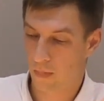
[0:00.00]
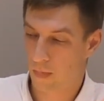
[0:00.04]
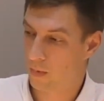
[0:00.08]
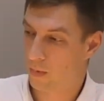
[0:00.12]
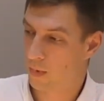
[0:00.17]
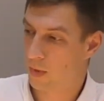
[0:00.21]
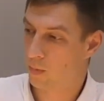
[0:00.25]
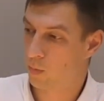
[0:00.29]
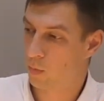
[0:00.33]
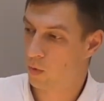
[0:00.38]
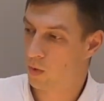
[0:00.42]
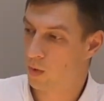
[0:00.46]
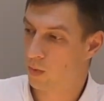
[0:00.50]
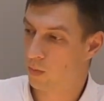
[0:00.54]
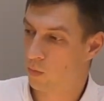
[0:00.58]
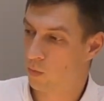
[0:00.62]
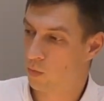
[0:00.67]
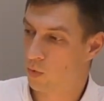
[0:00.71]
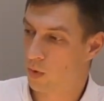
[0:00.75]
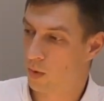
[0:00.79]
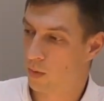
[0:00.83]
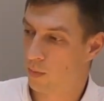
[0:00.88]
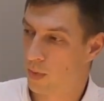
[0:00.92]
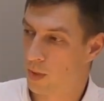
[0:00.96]
допустим,
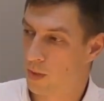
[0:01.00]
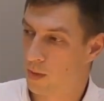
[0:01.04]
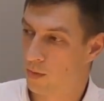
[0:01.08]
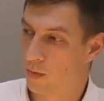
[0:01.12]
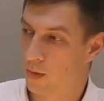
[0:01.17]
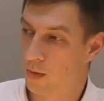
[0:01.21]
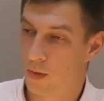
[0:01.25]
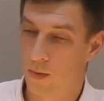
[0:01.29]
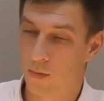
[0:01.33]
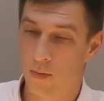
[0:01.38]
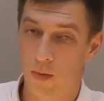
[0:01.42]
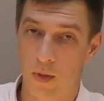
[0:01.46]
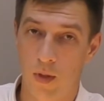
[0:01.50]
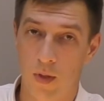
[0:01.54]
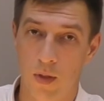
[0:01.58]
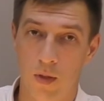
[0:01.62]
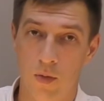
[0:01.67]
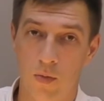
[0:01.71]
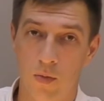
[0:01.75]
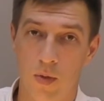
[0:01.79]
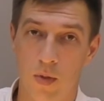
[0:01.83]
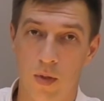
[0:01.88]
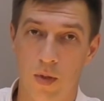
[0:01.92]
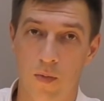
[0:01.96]
нужно подсветить
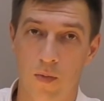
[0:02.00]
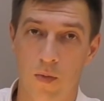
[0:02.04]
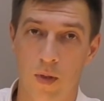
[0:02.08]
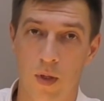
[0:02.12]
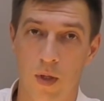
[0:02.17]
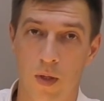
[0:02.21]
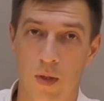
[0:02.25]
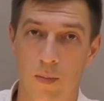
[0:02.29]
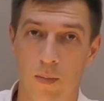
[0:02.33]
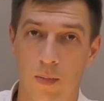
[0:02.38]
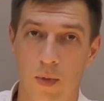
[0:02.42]
витрину с товаром